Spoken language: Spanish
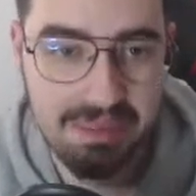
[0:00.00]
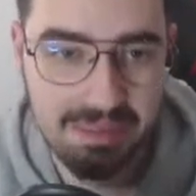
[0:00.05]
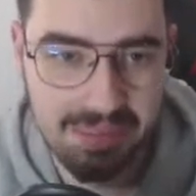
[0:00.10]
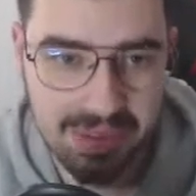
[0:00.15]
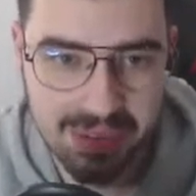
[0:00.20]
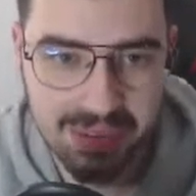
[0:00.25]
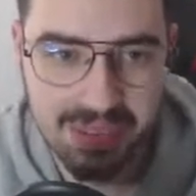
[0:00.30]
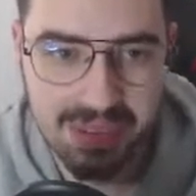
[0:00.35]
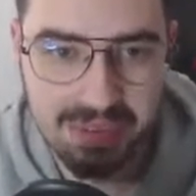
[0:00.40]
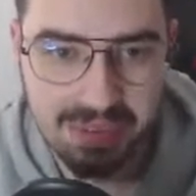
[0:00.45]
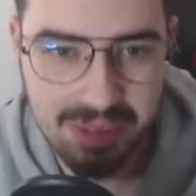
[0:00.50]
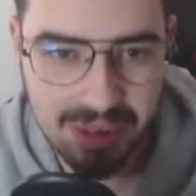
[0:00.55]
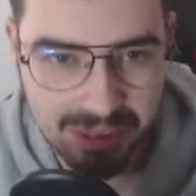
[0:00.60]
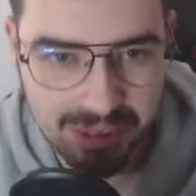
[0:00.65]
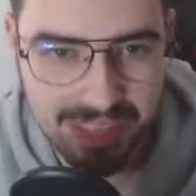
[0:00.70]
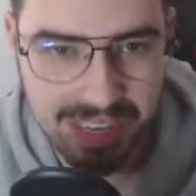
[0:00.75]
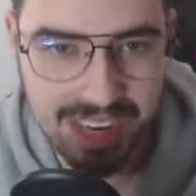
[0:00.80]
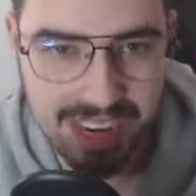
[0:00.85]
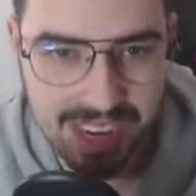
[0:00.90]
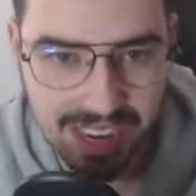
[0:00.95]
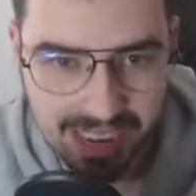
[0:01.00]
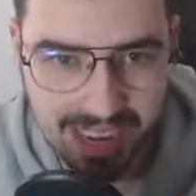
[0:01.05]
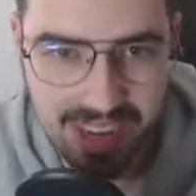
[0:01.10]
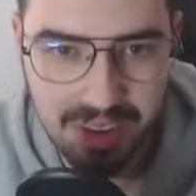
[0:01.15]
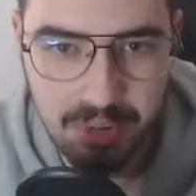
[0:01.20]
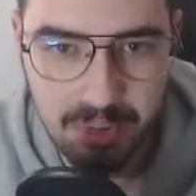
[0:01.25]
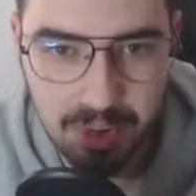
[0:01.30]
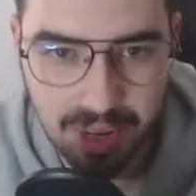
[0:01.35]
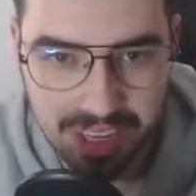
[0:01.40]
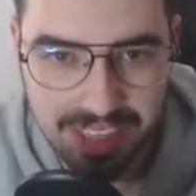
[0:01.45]
pero también lo sacarán,
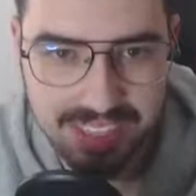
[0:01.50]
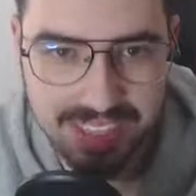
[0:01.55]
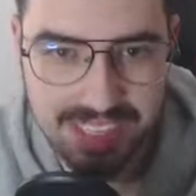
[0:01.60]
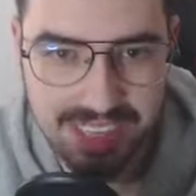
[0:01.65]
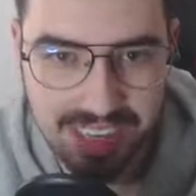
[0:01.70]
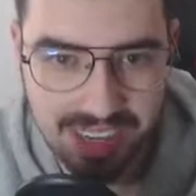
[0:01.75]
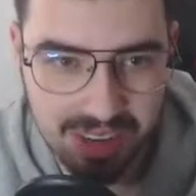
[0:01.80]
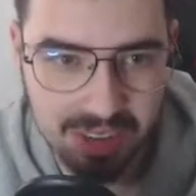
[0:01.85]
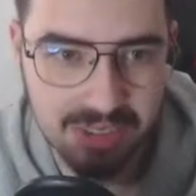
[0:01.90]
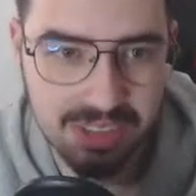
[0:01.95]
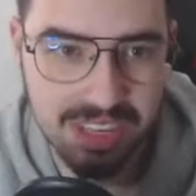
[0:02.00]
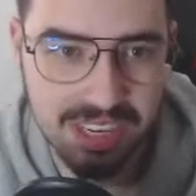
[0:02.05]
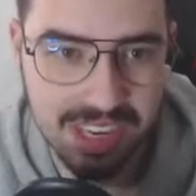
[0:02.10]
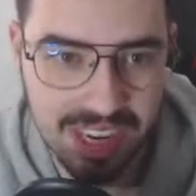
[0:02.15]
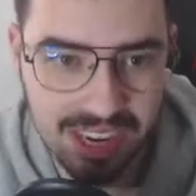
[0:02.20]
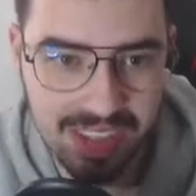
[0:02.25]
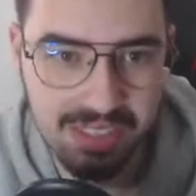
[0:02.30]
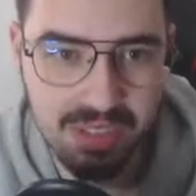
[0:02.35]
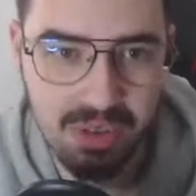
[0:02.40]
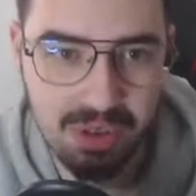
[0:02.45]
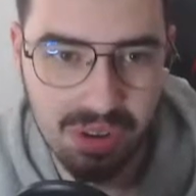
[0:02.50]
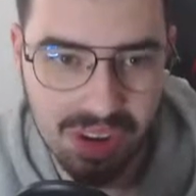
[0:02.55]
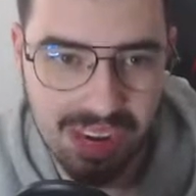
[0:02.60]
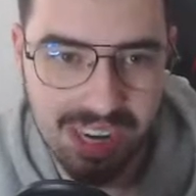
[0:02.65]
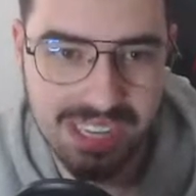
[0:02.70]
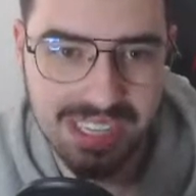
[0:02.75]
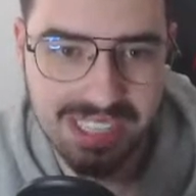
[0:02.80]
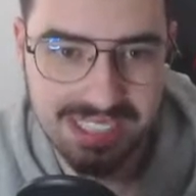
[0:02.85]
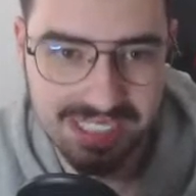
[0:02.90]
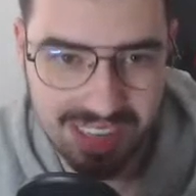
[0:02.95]
igual que decían que no serían
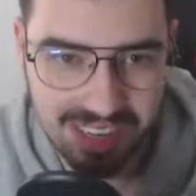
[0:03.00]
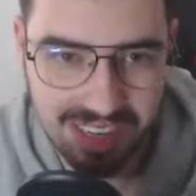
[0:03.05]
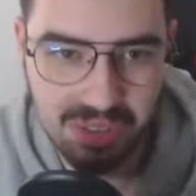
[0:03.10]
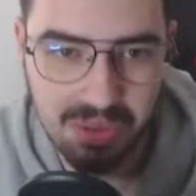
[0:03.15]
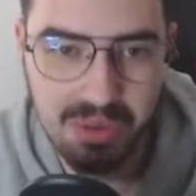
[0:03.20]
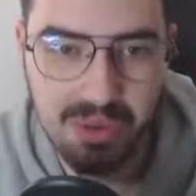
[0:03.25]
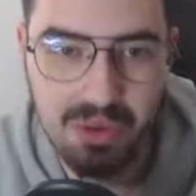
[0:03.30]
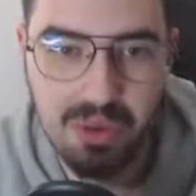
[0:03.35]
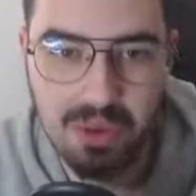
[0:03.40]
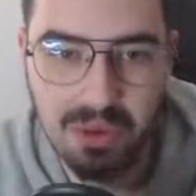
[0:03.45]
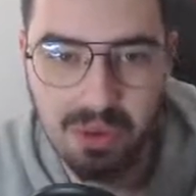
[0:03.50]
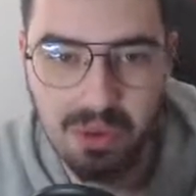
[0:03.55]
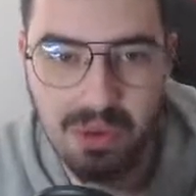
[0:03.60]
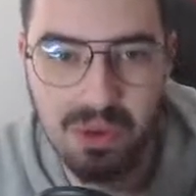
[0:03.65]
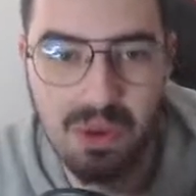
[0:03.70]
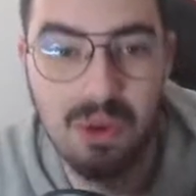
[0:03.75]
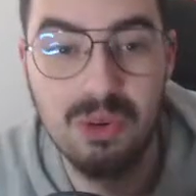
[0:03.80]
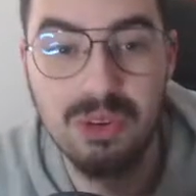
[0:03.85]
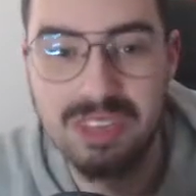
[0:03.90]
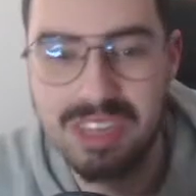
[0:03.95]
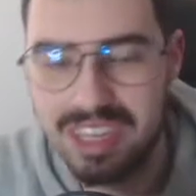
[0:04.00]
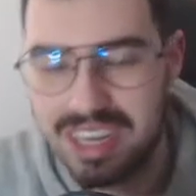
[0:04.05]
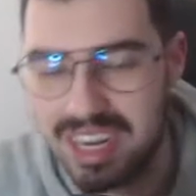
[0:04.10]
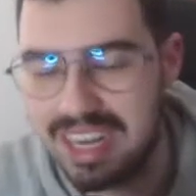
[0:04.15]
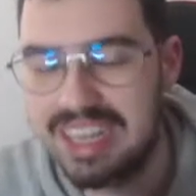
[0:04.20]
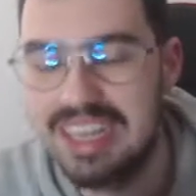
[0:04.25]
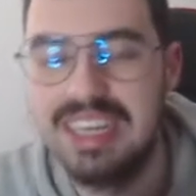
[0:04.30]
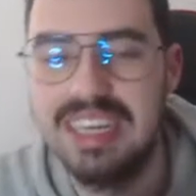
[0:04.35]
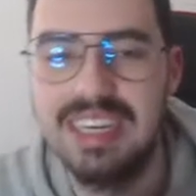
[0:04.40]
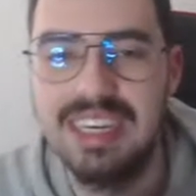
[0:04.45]
Andorra y se han ido o, se irán.